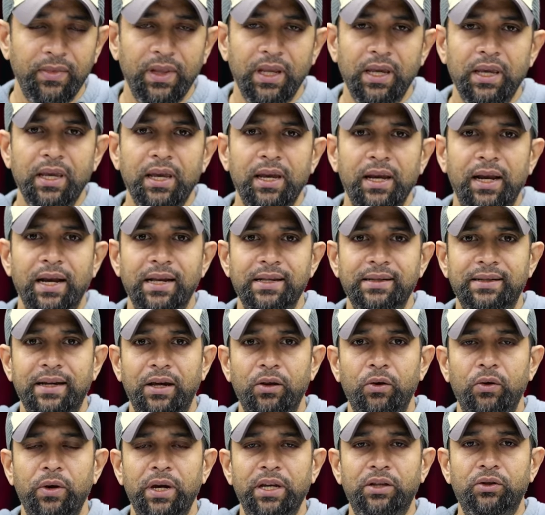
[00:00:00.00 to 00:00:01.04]

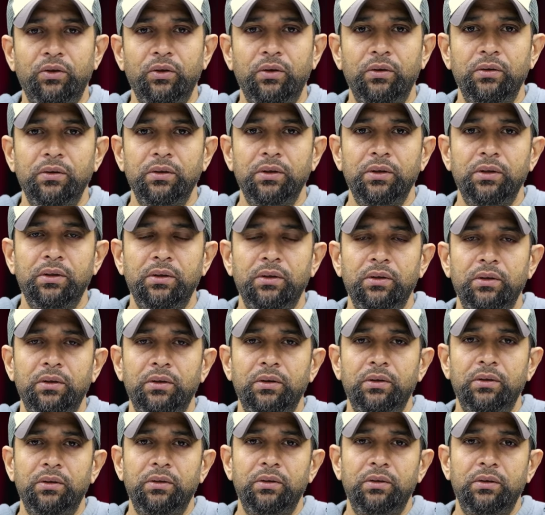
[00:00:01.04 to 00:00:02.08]
Cansado esto,
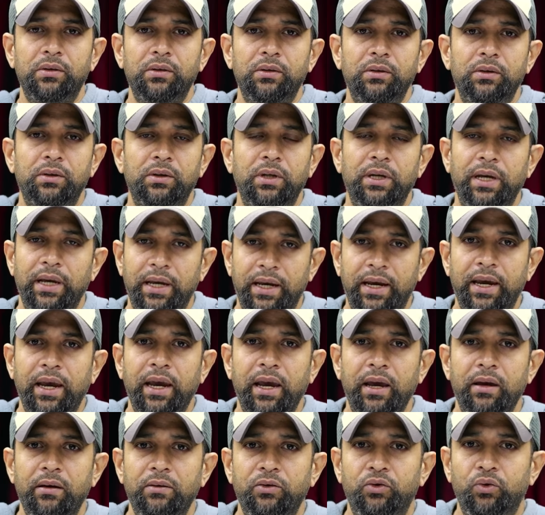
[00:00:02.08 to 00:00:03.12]
es
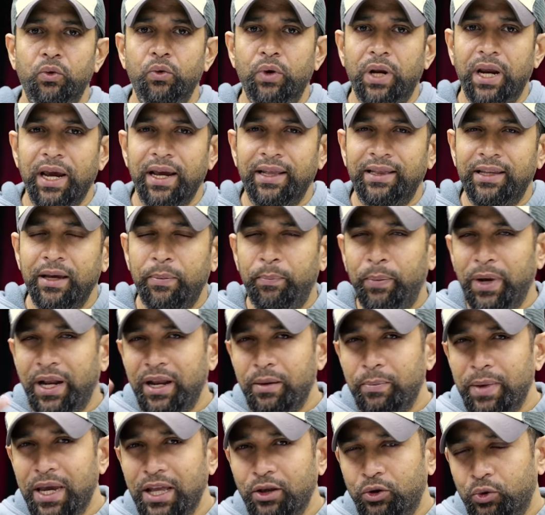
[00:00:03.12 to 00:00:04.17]
que surge este
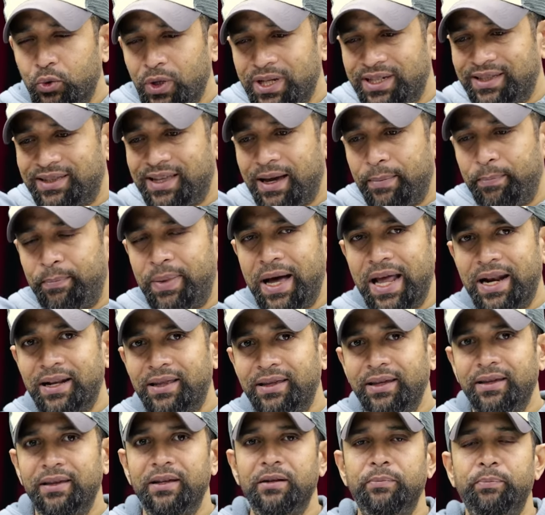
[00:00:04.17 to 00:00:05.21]
experimento, esta parte
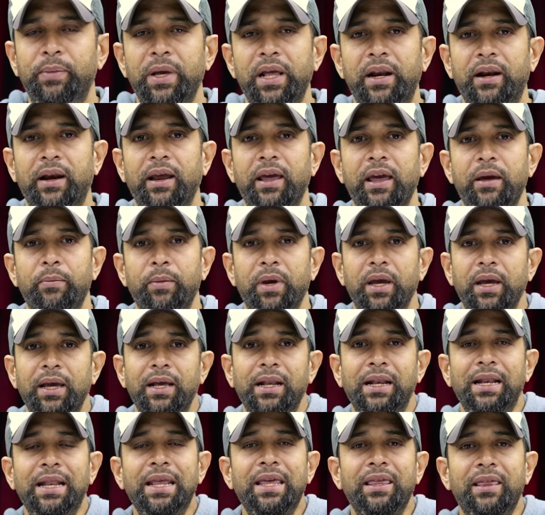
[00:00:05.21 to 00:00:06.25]
del PRM
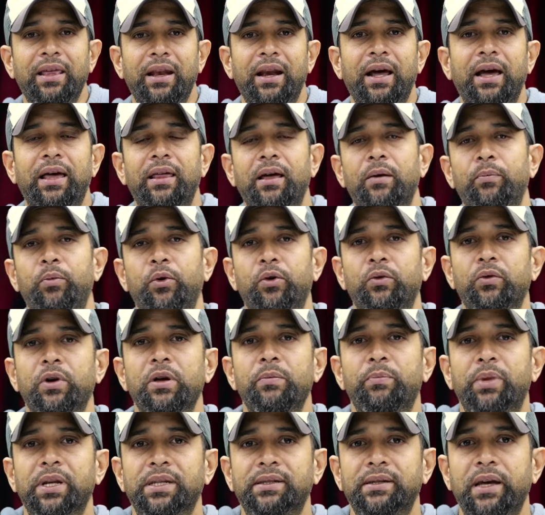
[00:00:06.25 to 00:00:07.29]
liderada por un
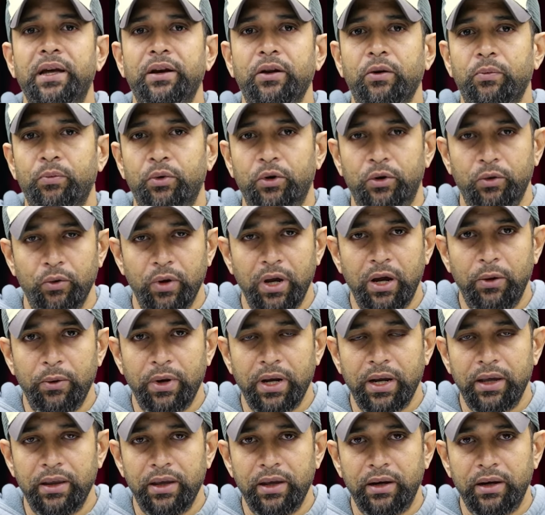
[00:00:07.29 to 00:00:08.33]
empresario, por Luis Abinader.